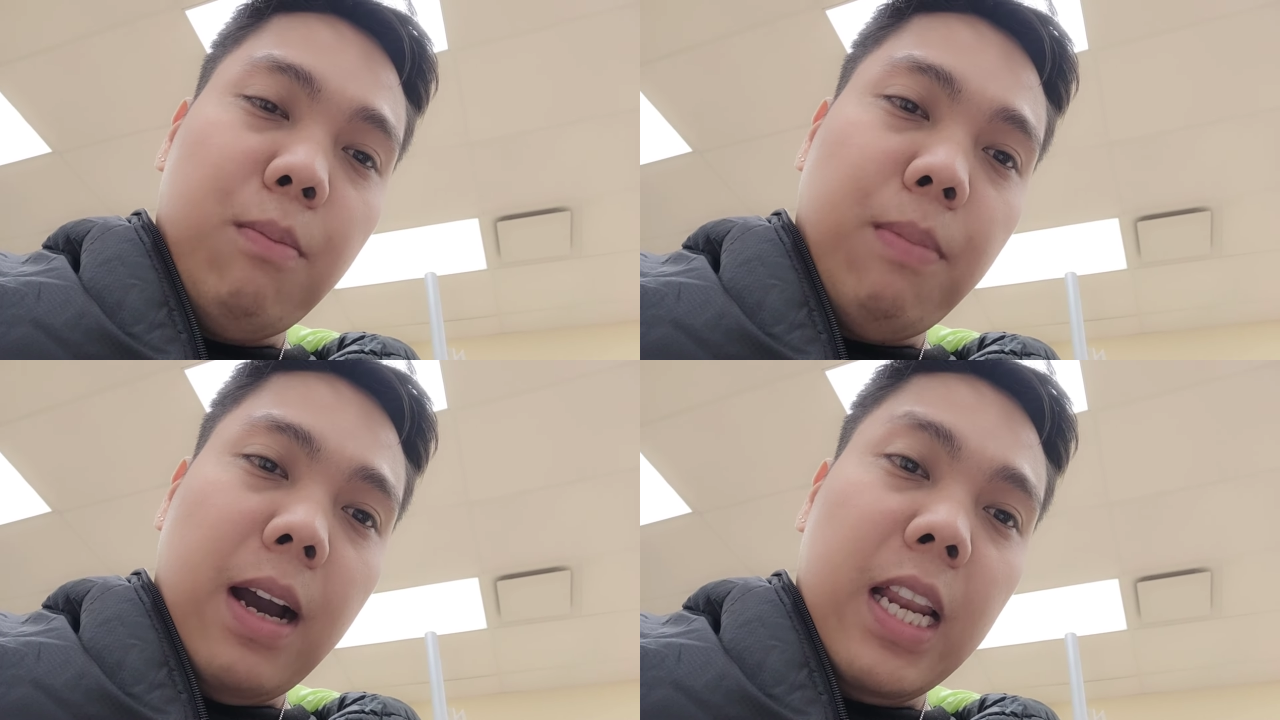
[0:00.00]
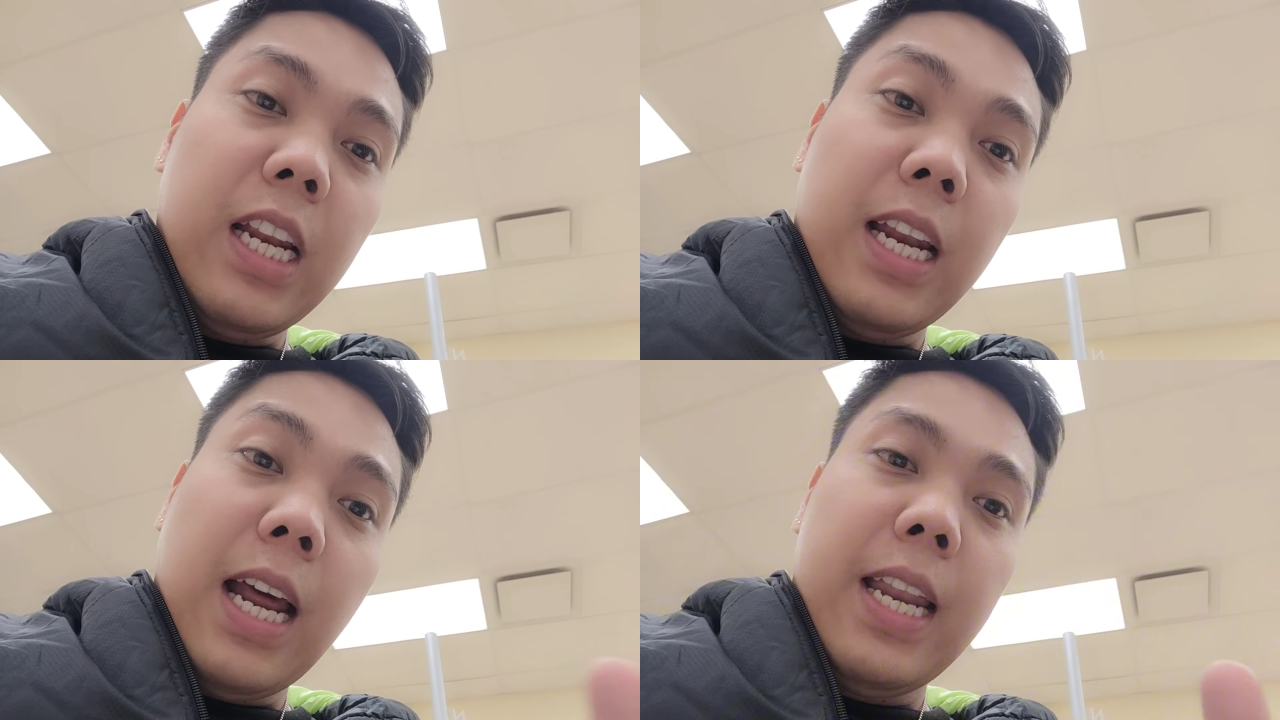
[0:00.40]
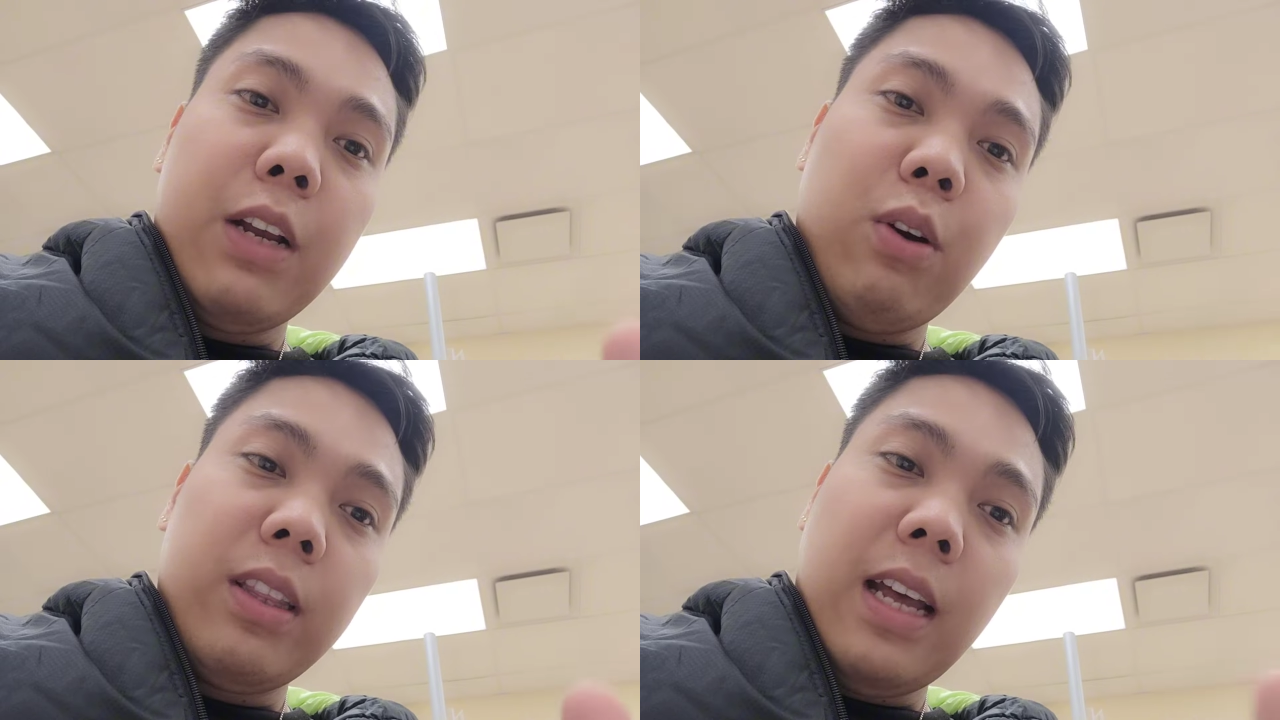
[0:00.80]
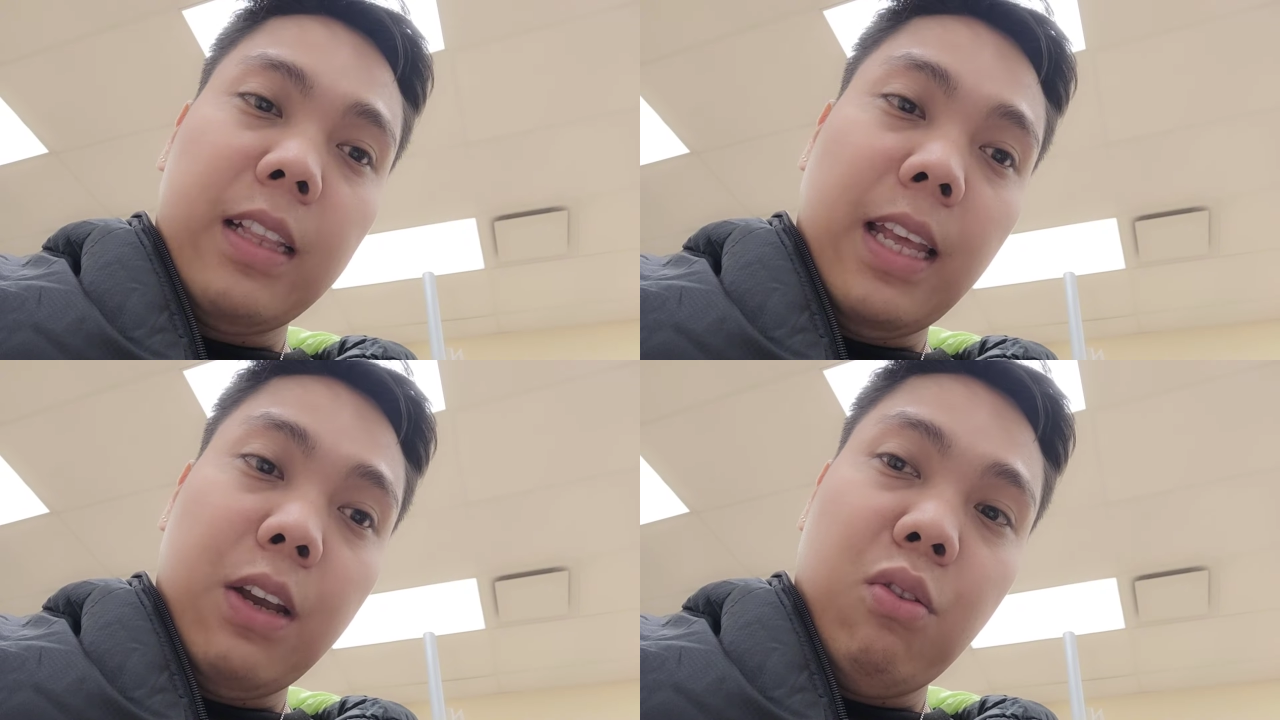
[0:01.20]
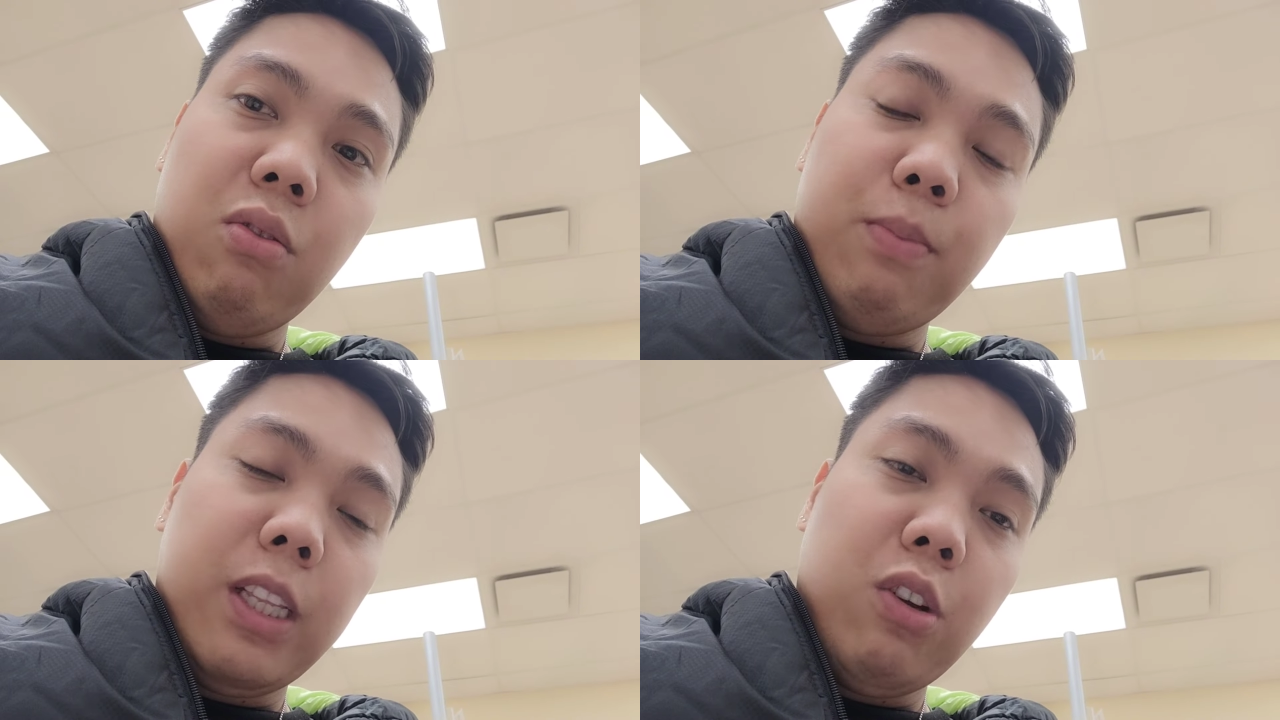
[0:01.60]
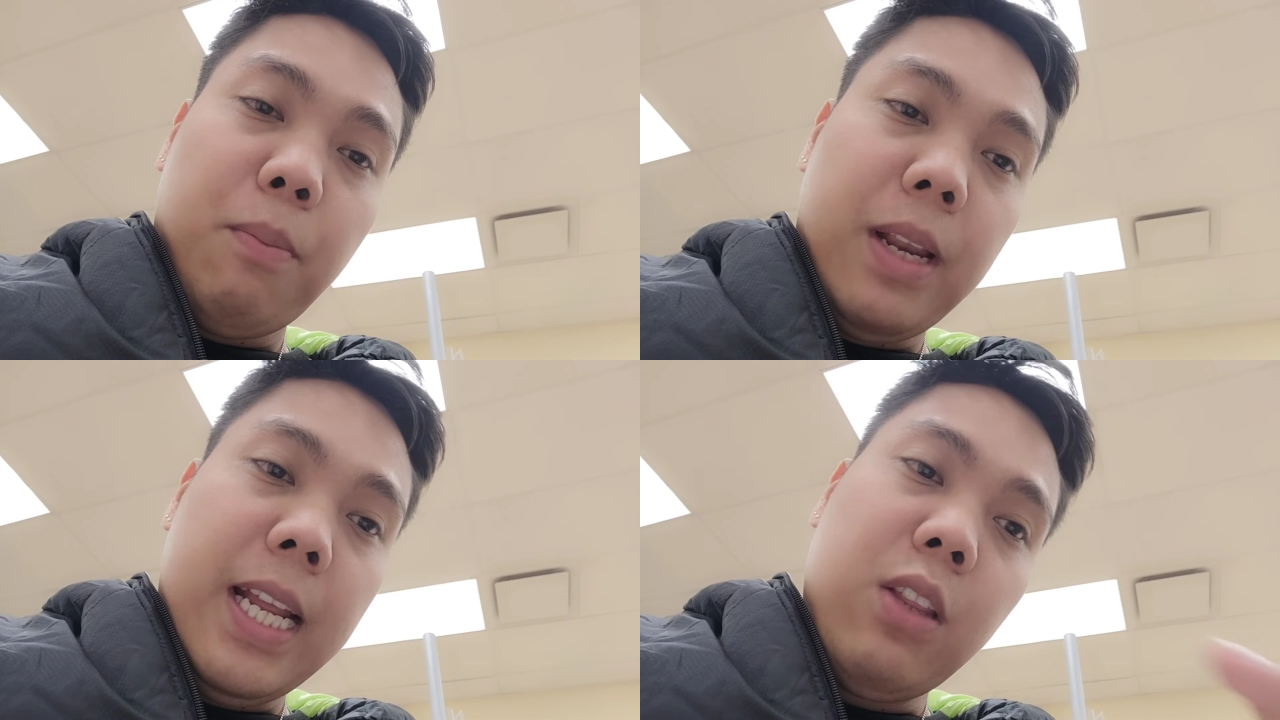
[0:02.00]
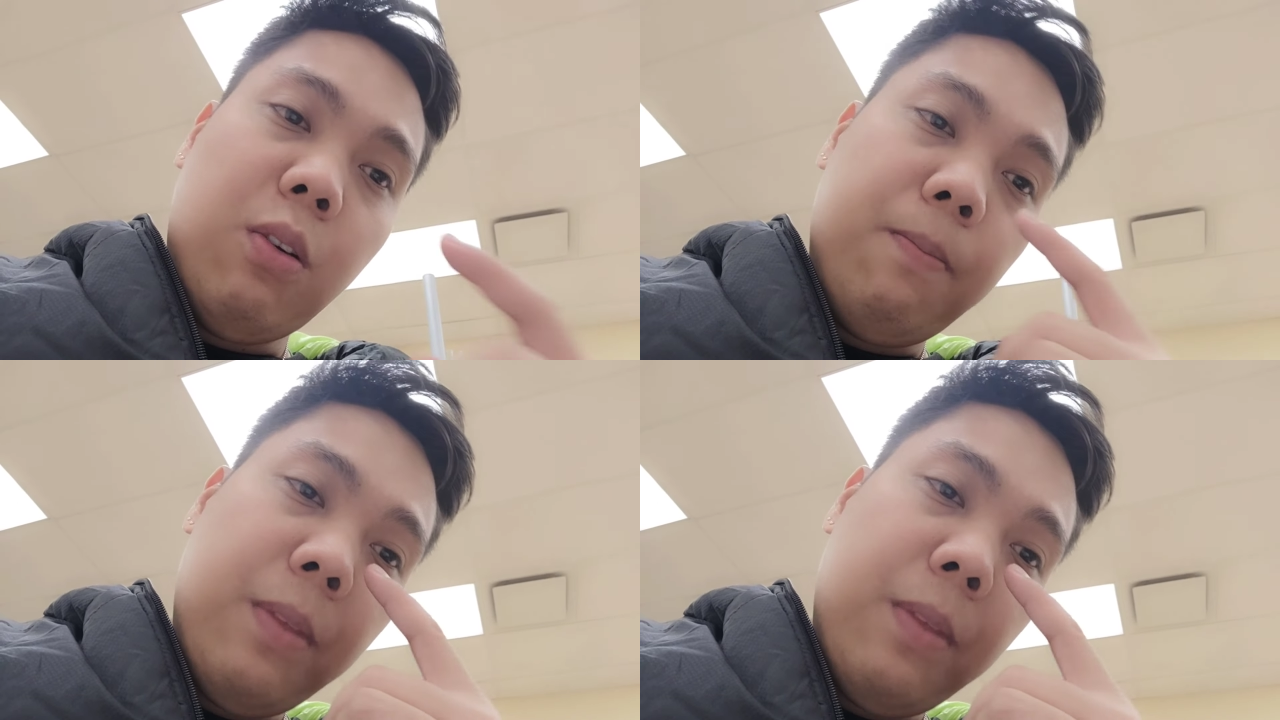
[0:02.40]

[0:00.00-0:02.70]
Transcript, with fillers: yung pangalan ng nanay ko at tatay ko, pati yung apelido.